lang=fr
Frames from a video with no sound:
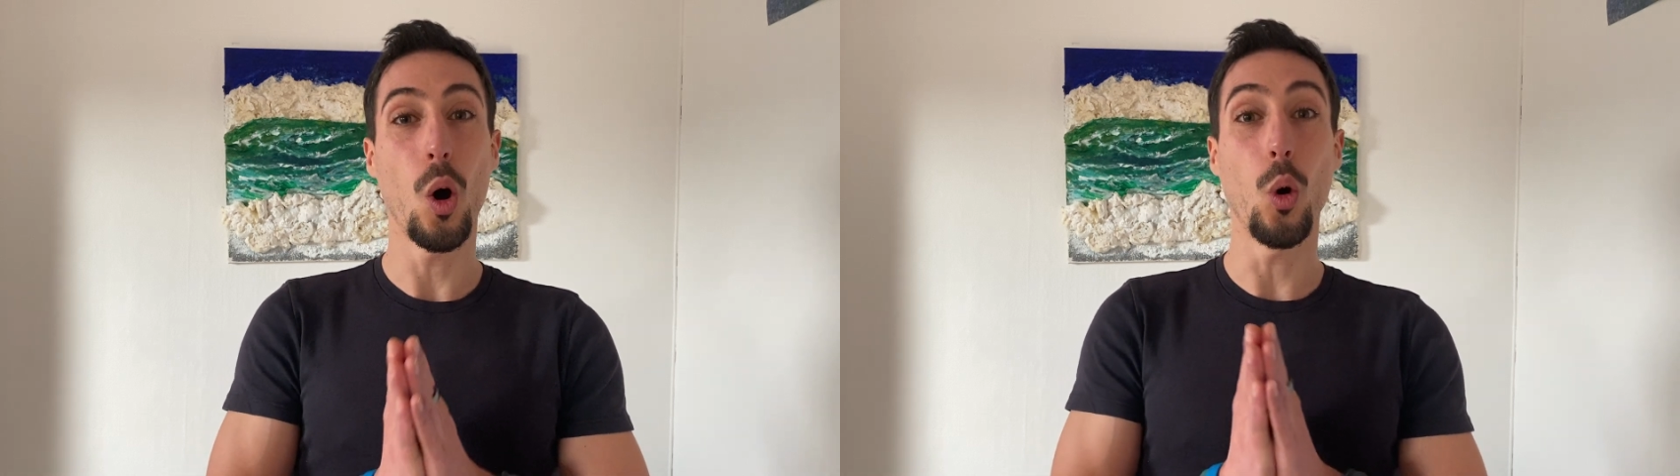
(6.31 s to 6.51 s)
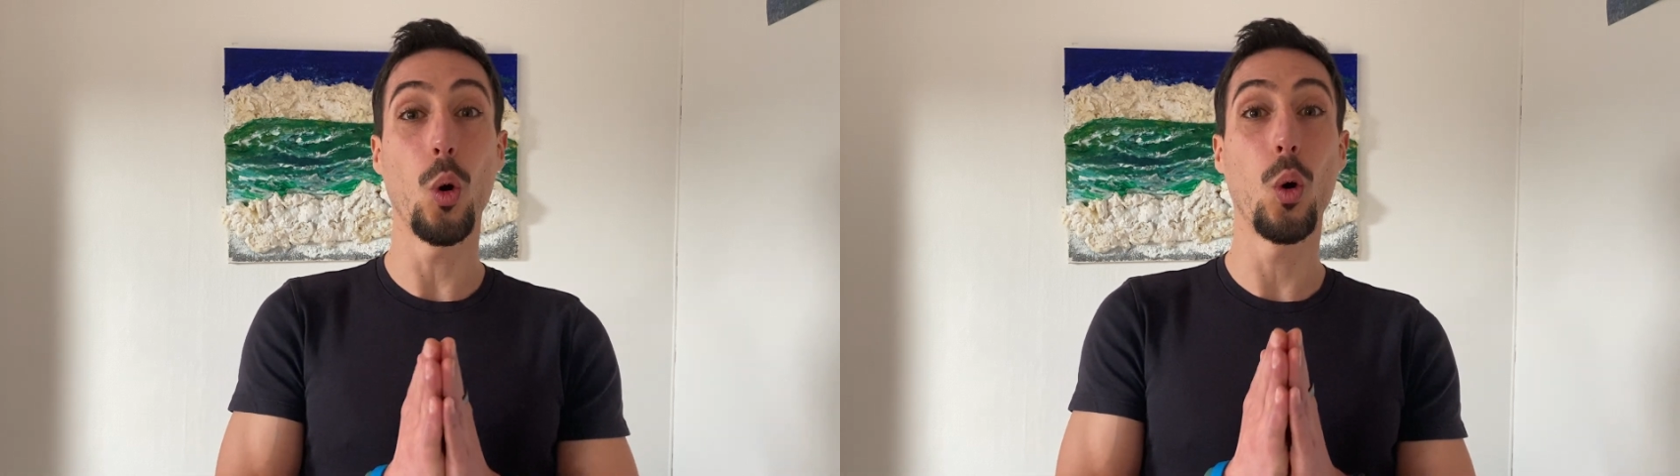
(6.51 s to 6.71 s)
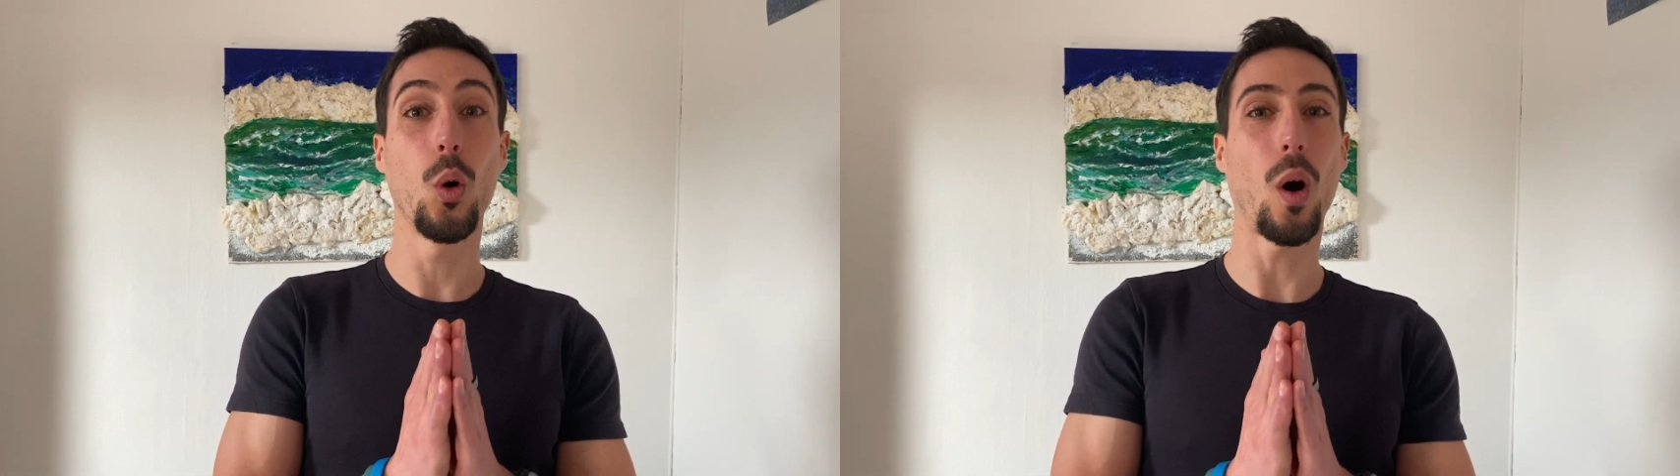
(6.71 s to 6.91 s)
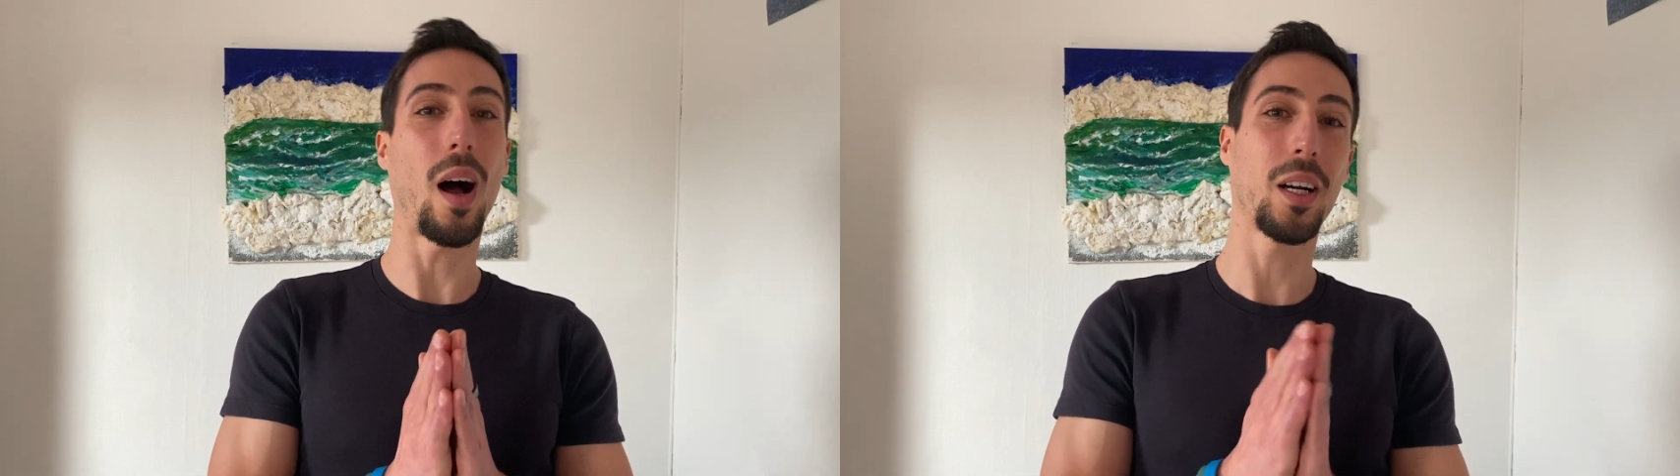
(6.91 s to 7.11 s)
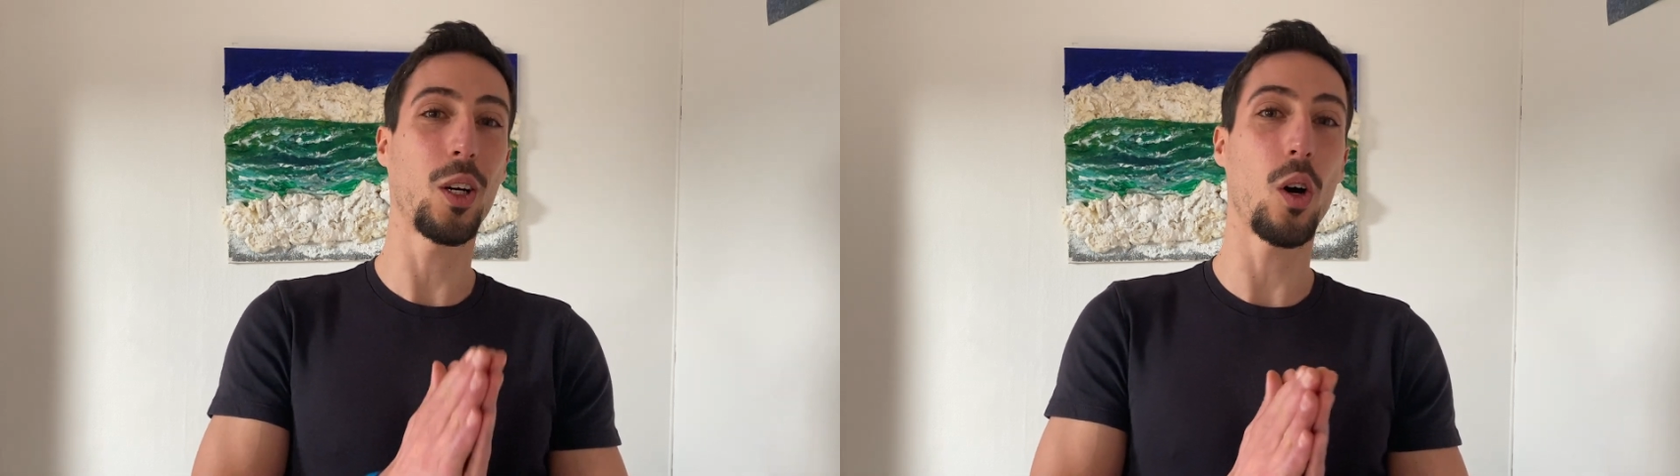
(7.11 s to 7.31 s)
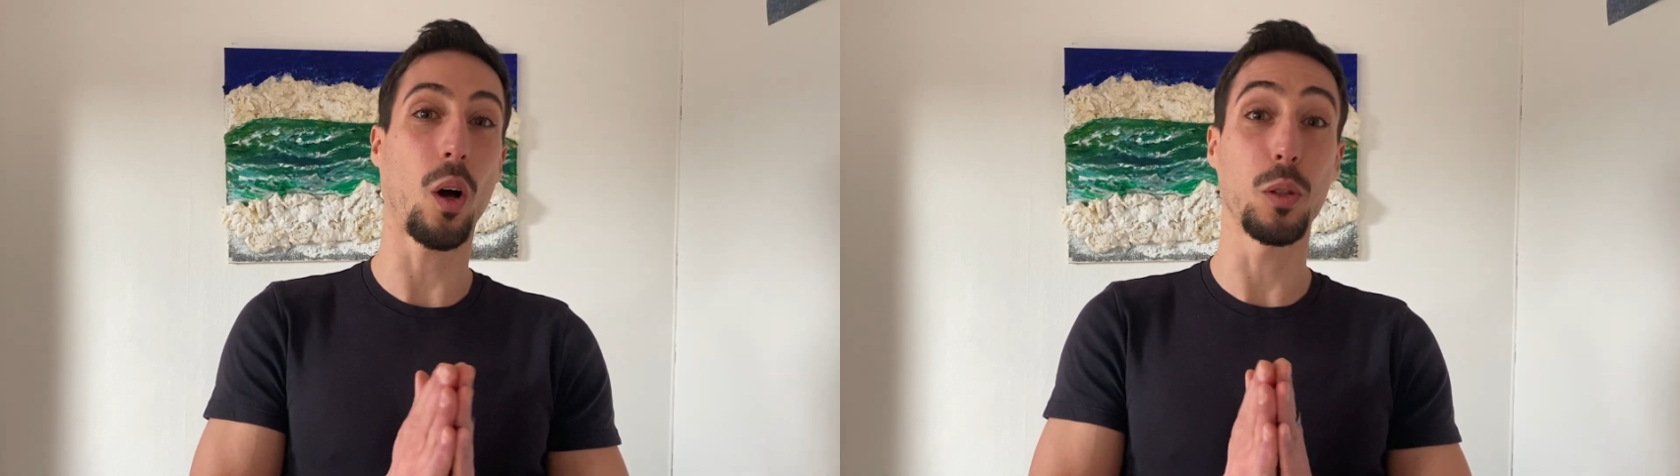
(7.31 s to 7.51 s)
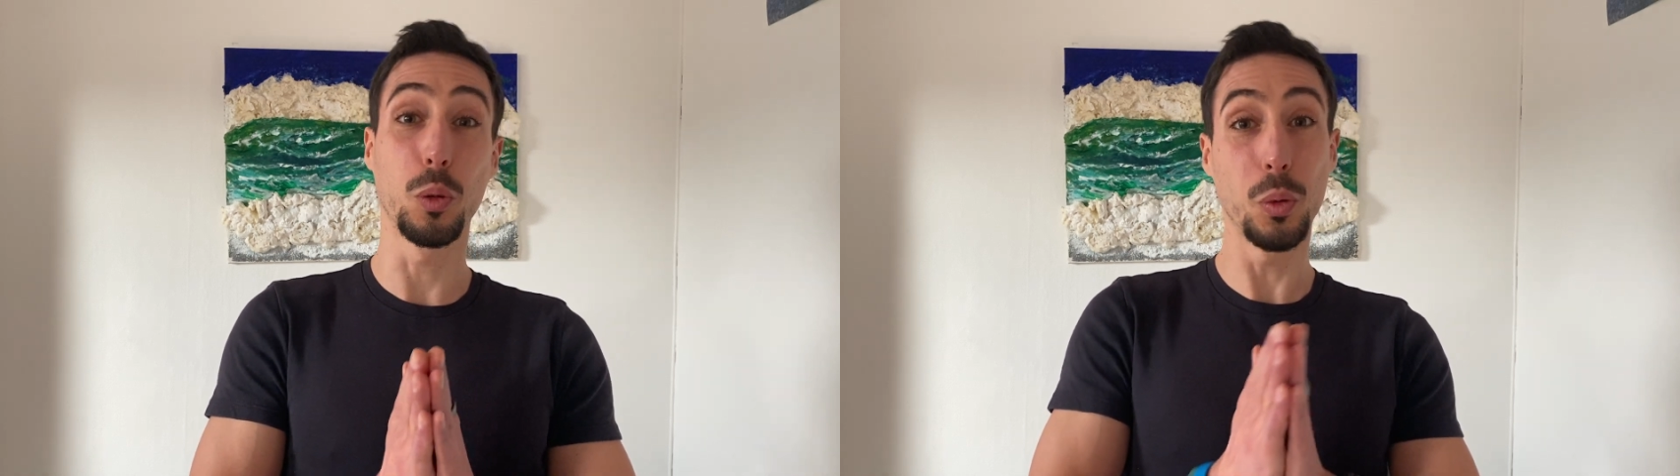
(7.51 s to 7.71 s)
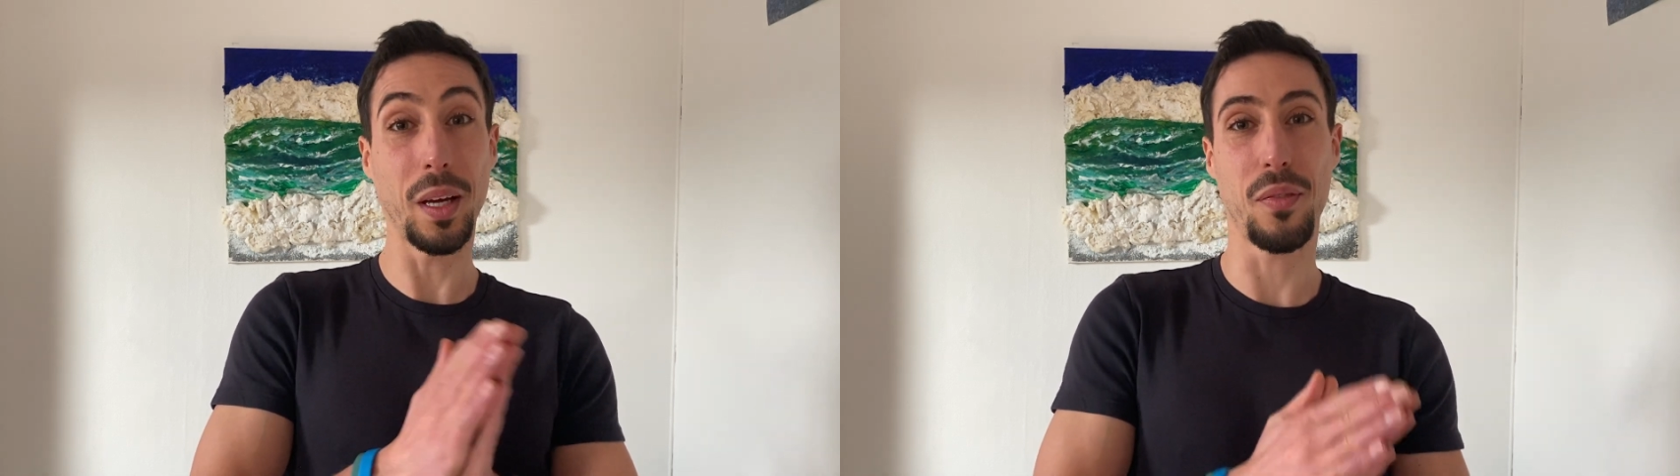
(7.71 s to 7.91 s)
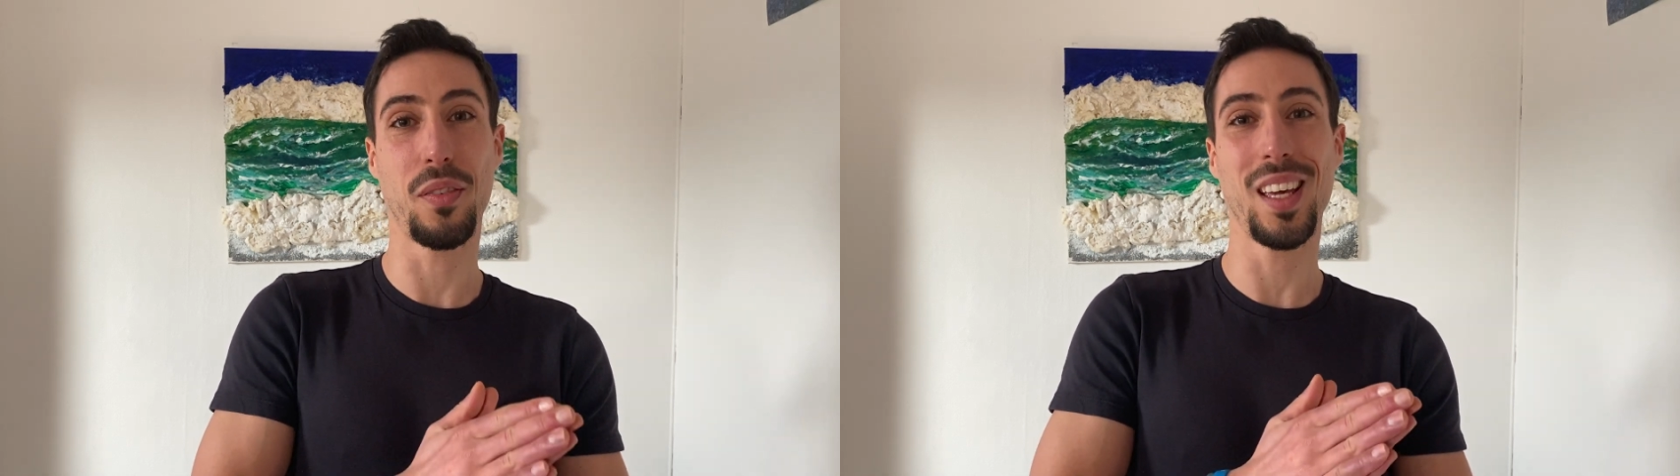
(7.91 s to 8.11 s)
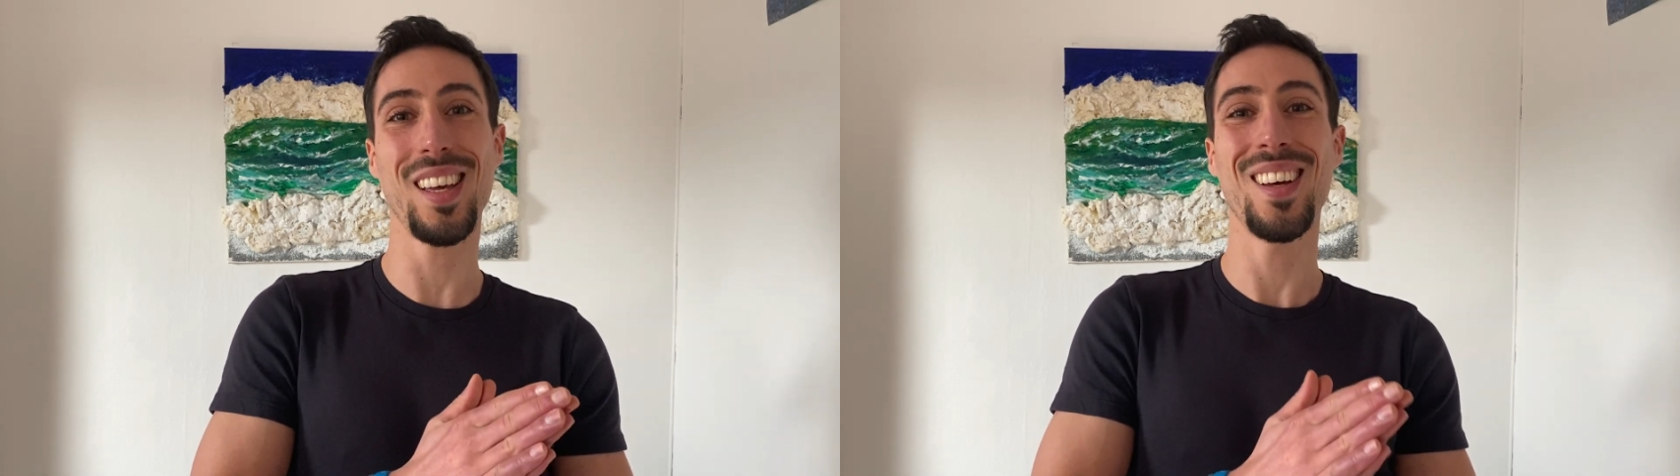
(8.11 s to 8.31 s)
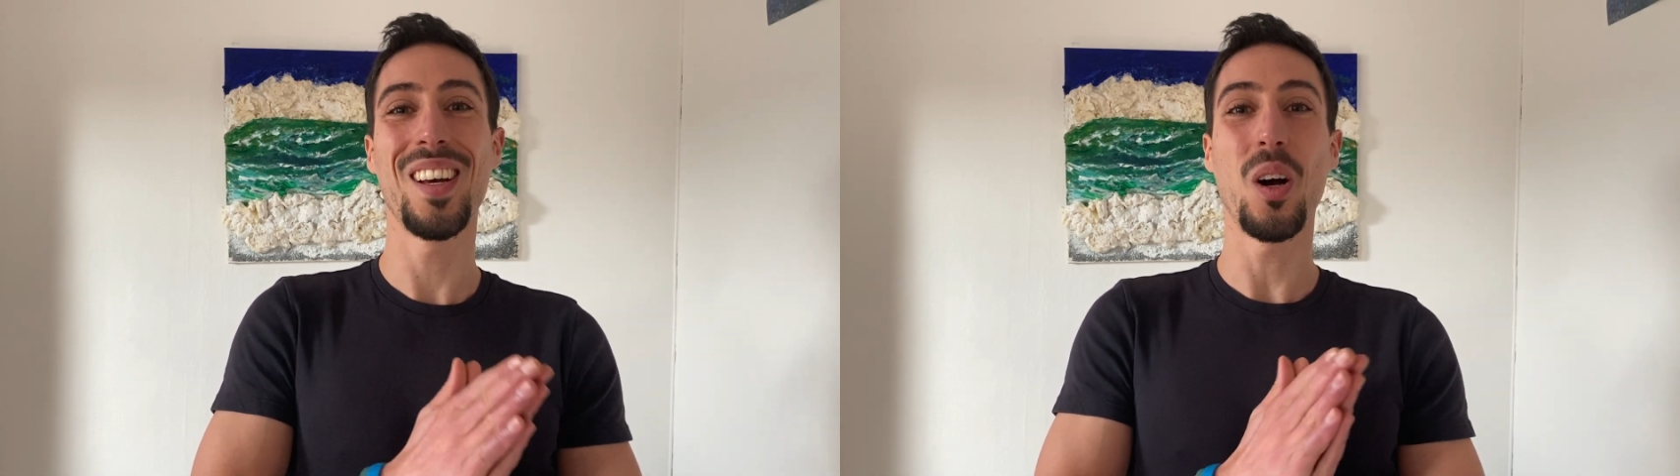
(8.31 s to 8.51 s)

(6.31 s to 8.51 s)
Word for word: ou encore du café.